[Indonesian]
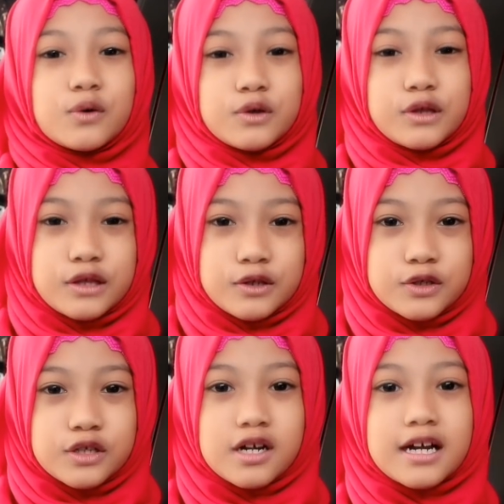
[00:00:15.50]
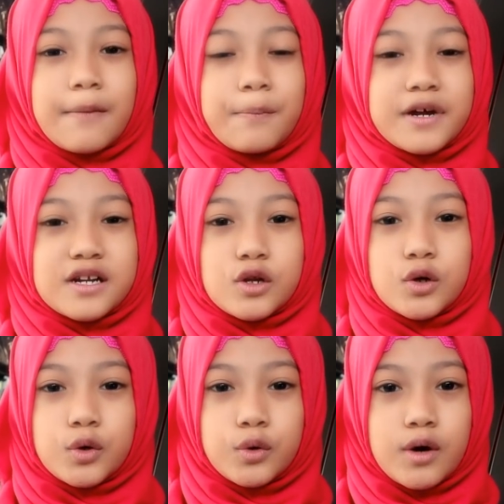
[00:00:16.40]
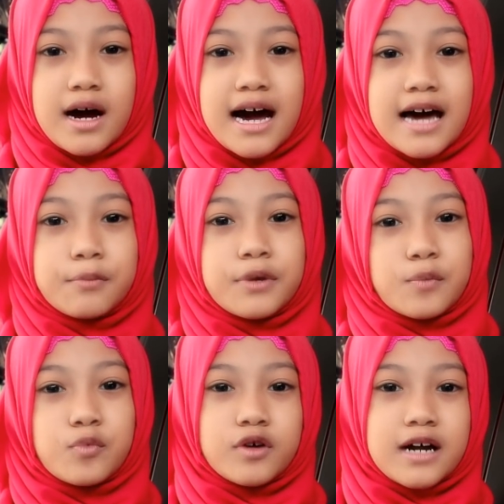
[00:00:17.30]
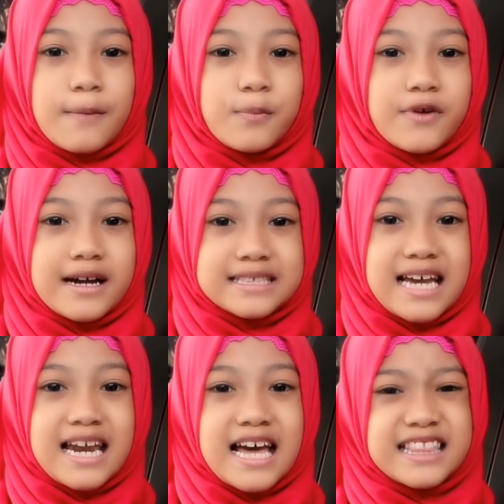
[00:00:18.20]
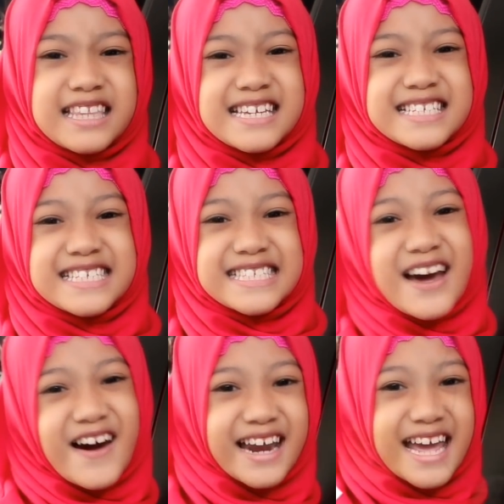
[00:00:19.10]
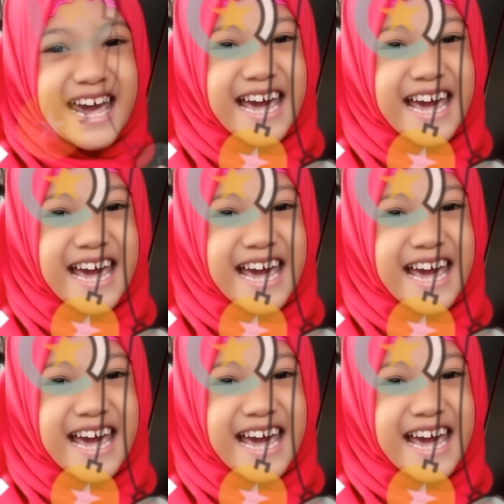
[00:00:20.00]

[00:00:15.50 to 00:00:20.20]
untuk keperluan berbuka puasa nanti sore.